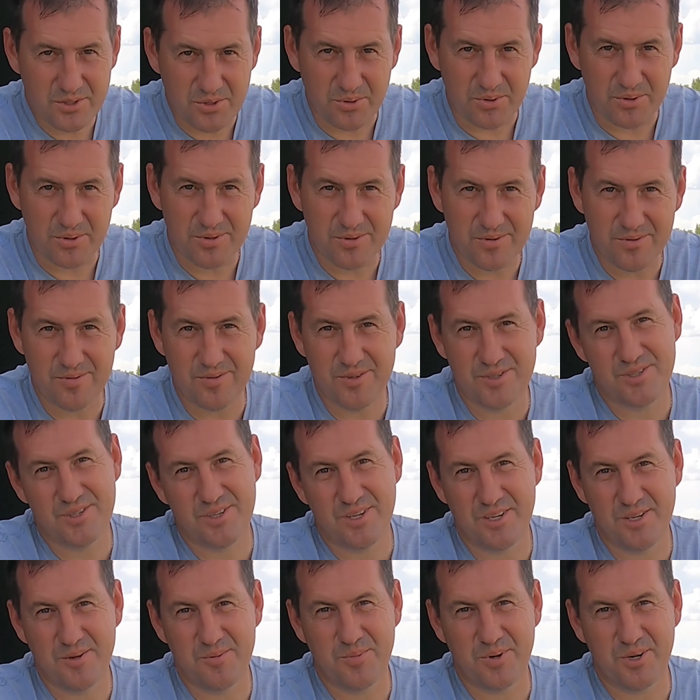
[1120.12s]
Что, в
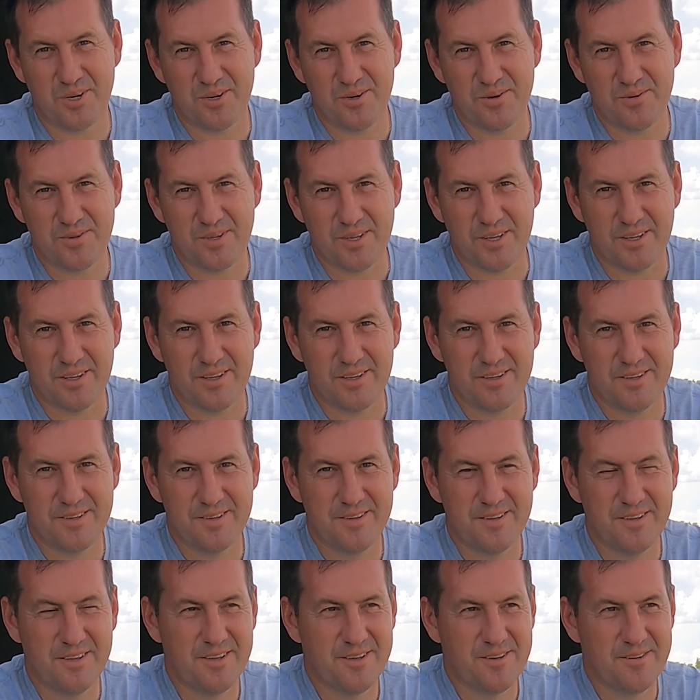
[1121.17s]
ожидании поклевки?
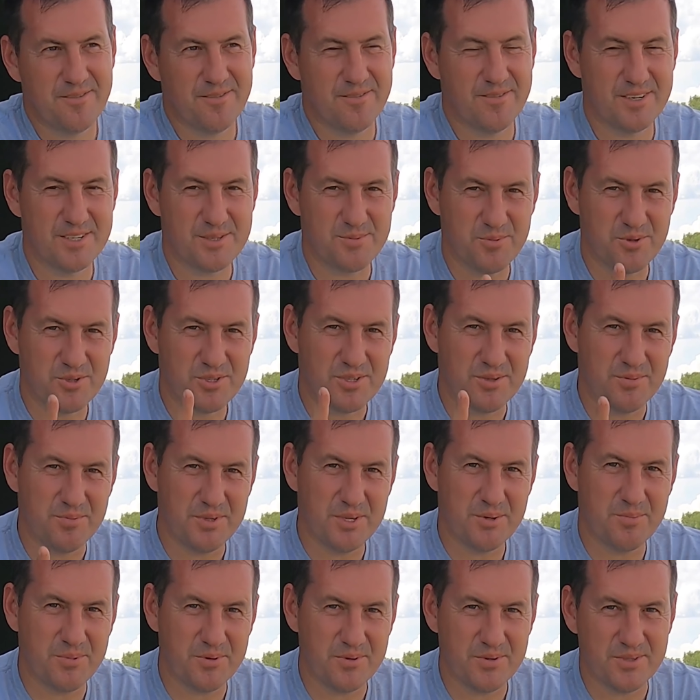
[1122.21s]
Возможно,
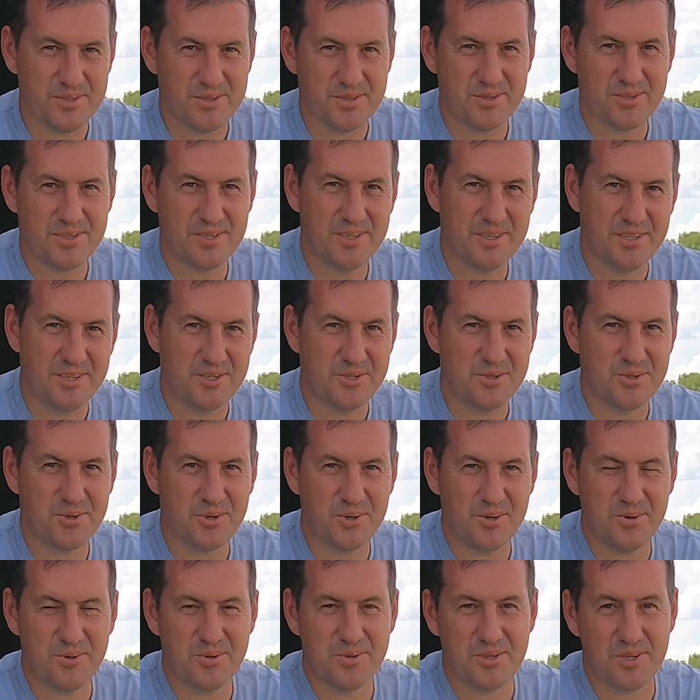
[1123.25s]
мне повезет, еще
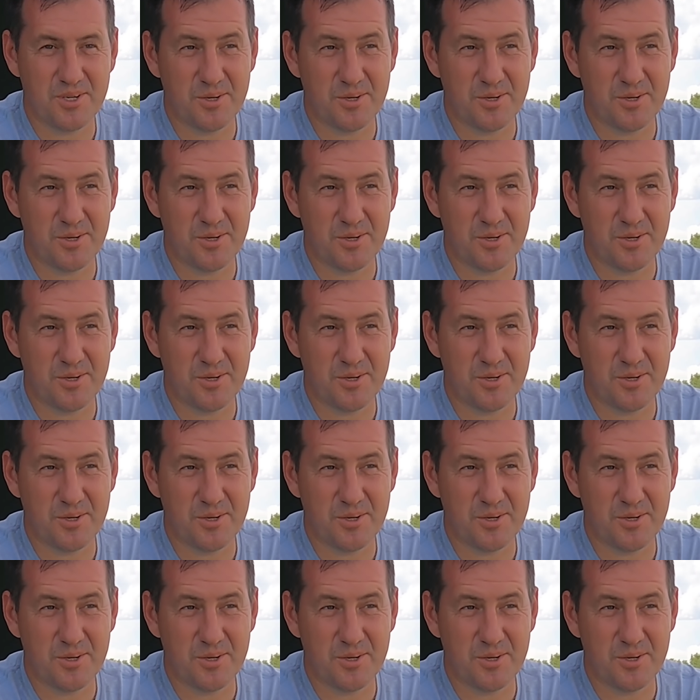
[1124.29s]
клюнет